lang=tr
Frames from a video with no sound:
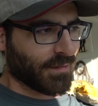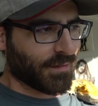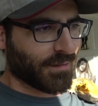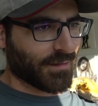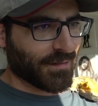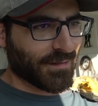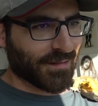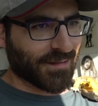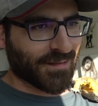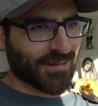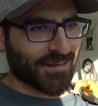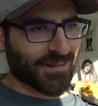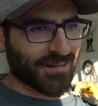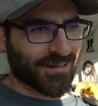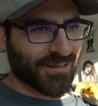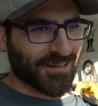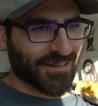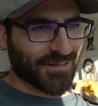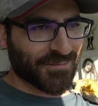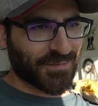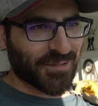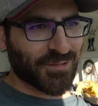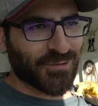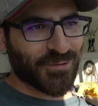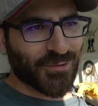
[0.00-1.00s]
e,
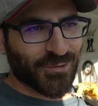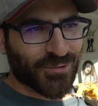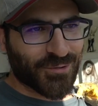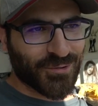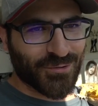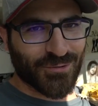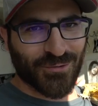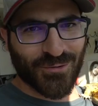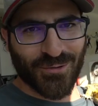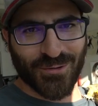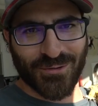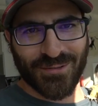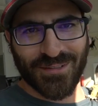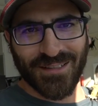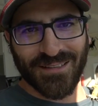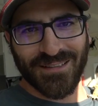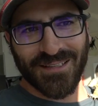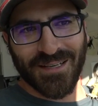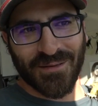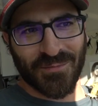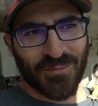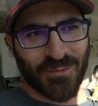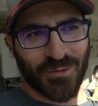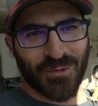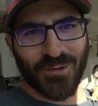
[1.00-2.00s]
ee,
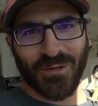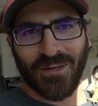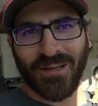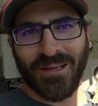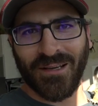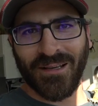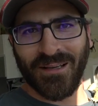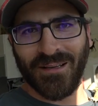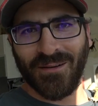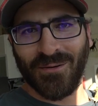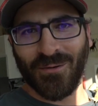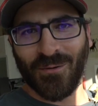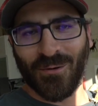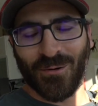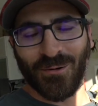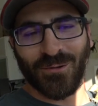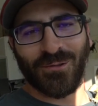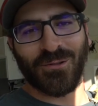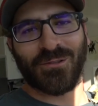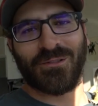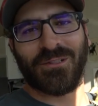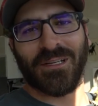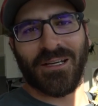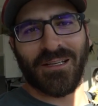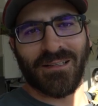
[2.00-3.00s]
1990'dan bugüne
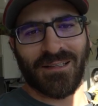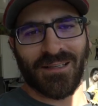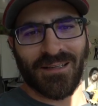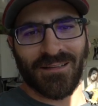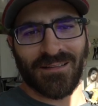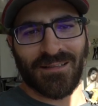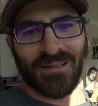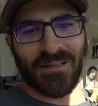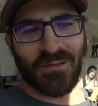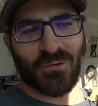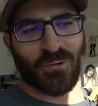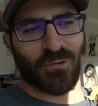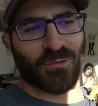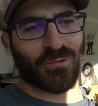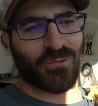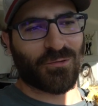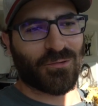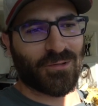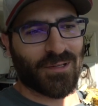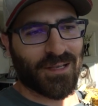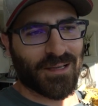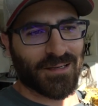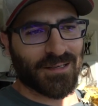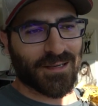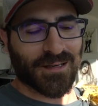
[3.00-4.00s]
oldukça enteresan
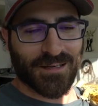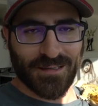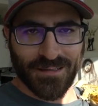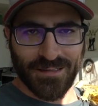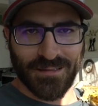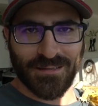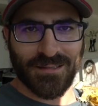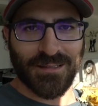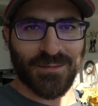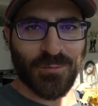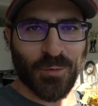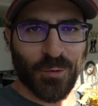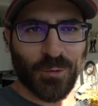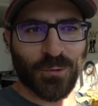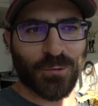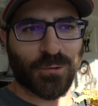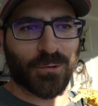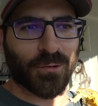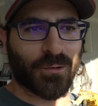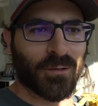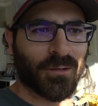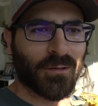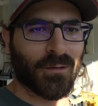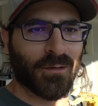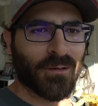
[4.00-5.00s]
görüntüler yakaladığım
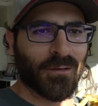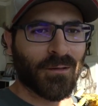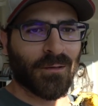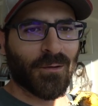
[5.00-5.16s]
oldu.